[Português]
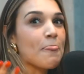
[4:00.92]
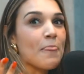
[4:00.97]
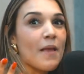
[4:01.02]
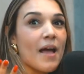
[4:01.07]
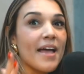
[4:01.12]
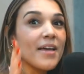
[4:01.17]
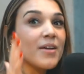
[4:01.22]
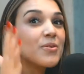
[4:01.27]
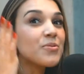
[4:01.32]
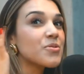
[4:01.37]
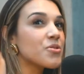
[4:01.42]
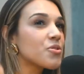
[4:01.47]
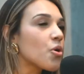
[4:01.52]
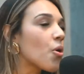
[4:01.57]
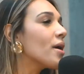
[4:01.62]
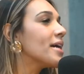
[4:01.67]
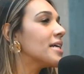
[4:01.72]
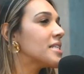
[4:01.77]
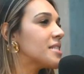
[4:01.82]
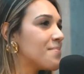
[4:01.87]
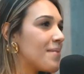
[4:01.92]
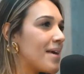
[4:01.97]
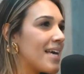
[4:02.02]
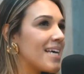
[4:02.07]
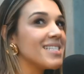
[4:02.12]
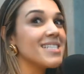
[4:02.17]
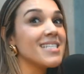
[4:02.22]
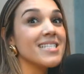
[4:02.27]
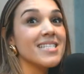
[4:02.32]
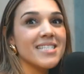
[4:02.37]
aí uns dois
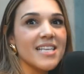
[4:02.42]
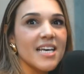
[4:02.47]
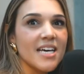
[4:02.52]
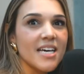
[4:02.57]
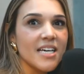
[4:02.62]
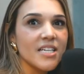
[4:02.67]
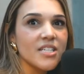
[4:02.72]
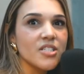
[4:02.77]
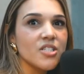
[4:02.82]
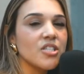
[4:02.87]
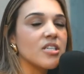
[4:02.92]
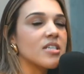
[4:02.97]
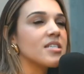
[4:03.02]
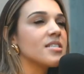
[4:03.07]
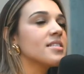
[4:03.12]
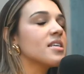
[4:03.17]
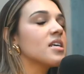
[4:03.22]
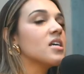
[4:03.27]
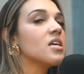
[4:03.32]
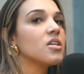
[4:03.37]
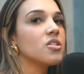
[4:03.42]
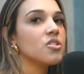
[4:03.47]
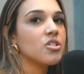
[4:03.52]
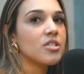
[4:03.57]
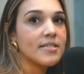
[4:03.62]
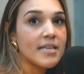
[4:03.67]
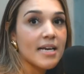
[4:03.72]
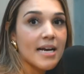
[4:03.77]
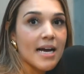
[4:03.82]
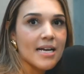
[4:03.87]
meses antes de
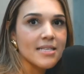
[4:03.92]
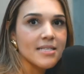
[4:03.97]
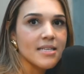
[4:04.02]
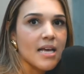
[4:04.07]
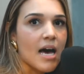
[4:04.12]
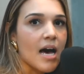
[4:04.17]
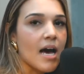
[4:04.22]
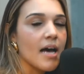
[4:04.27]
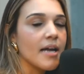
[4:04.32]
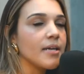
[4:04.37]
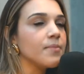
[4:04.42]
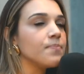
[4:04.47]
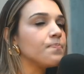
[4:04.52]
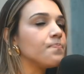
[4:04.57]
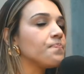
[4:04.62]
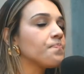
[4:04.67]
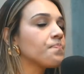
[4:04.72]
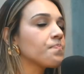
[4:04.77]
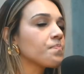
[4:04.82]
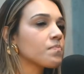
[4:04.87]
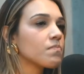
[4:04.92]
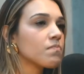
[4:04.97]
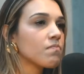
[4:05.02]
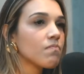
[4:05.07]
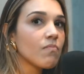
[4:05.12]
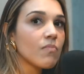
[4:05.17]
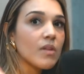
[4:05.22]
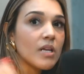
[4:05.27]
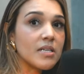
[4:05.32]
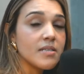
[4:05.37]
se casarem.
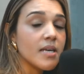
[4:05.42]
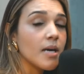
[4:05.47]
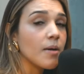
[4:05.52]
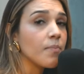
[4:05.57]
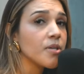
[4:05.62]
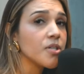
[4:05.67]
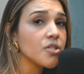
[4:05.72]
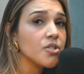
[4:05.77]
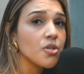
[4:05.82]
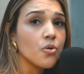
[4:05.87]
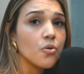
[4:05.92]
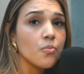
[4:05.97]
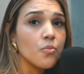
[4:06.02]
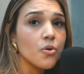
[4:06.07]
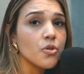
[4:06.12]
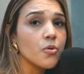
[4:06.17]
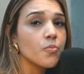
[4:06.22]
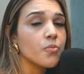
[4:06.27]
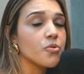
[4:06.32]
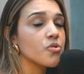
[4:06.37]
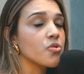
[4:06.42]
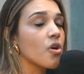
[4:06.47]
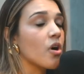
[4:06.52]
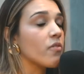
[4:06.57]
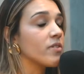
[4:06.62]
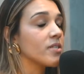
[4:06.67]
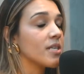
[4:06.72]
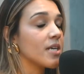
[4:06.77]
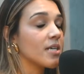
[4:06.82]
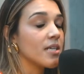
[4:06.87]
Sempre indico muito para os
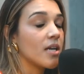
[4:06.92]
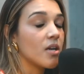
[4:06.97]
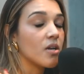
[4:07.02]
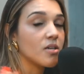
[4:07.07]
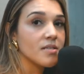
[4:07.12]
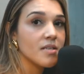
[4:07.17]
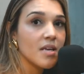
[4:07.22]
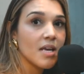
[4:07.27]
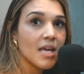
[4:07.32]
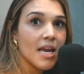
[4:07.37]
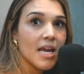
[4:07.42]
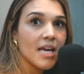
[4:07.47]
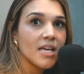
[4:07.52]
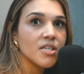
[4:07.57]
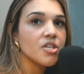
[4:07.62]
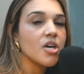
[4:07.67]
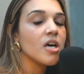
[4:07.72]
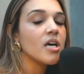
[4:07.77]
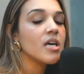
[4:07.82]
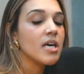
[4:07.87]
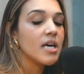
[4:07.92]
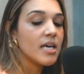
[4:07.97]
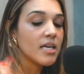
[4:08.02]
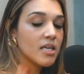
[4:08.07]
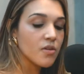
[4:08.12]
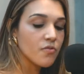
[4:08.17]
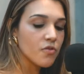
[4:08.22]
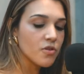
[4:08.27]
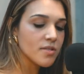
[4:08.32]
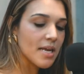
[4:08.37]
jovens aqui da nossa igreja
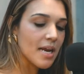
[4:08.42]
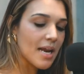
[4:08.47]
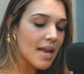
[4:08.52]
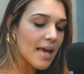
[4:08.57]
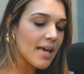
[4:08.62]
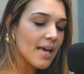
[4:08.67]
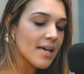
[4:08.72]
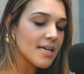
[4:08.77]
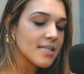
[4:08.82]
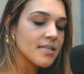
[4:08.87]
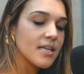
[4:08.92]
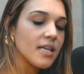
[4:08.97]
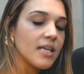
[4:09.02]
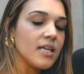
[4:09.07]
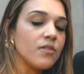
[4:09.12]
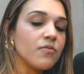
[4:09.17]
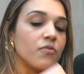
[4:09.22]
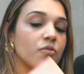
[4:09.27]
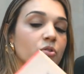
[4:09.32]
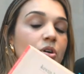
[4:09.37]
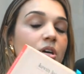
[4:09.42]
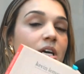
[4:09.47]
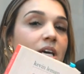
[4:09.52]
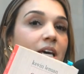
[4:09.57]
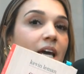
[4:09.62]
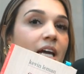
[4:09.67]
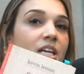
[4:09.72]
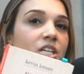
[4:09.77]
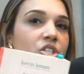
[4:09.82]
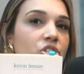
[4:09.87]
que você leia esse livro.
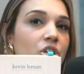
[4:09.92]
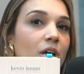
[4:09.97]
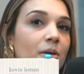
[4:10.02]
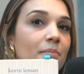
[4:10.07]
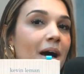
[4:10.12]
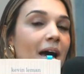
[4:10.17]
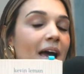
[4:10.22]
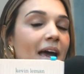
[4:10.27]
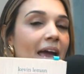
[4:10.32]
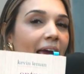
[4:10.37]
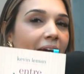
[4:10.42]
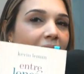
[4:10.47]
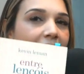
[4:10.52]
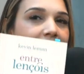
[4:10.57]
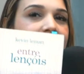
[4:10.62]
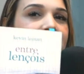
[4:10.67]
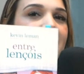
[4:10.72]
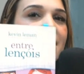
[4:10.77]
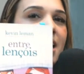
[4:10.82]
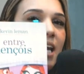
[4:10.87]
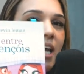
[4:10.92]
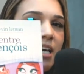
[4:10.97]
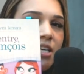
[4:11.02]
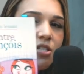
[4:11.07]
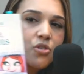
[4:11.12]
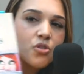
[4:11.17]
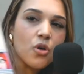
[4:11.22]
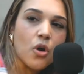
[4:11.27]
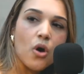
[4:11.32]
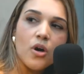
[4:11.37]
Ele chama Entre
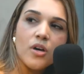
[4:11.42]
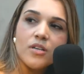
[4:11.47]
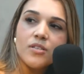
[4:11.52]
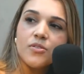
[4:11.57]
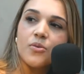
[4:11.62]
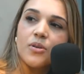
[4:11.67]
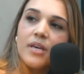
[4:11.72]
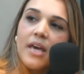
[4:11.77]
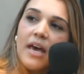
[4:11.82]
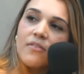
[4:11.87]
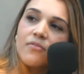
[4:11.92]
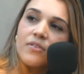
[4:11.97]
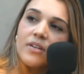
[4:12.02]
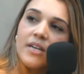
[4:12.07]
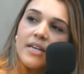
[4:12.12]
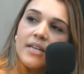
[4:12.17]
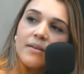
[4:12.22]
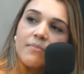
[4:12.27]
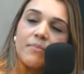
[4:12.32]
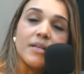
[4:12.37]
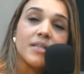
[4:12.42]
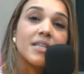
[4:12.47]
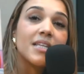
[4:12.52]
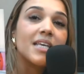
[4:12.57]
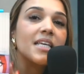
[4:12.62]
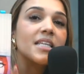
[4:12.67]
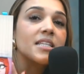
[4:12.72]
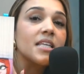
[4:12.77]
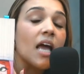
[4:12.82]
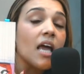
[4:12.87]
Lençóis, do Kevin Lehman,
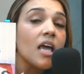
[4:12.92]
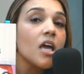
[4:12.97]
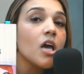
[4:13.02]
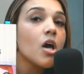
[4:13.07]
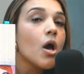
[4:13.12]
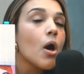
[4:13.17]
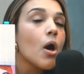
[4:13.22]
que tem